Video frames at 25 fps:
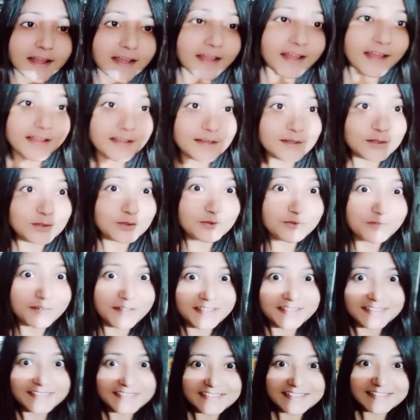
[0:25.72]
হ্যালো
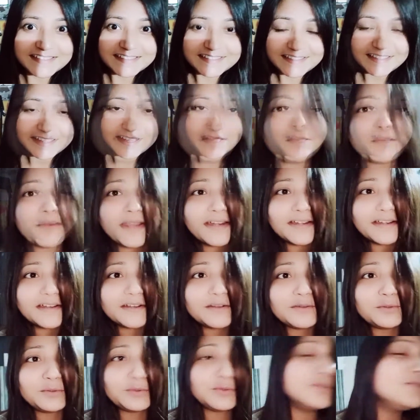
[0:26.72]
ফ্রেন্ডস আমরা একটা
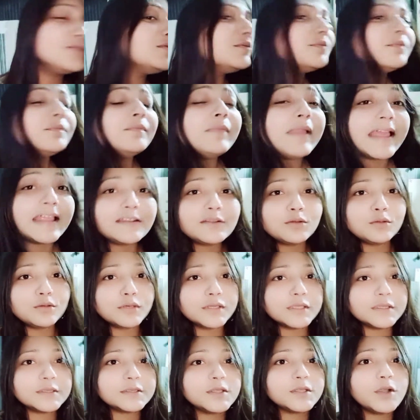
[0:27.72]
নতুন প্ল্যান
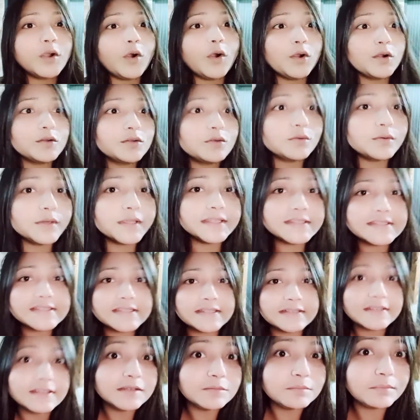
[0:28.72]
করেছি হট করেই
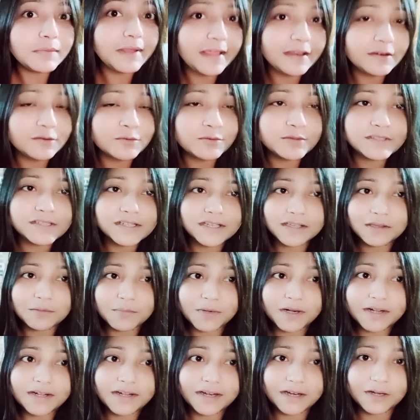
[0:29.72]
সাডেন প্ল্যান হয়েছে কি আমরা
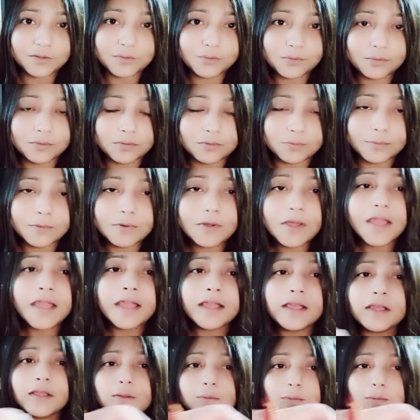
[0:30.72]
ট্যাটু করব তো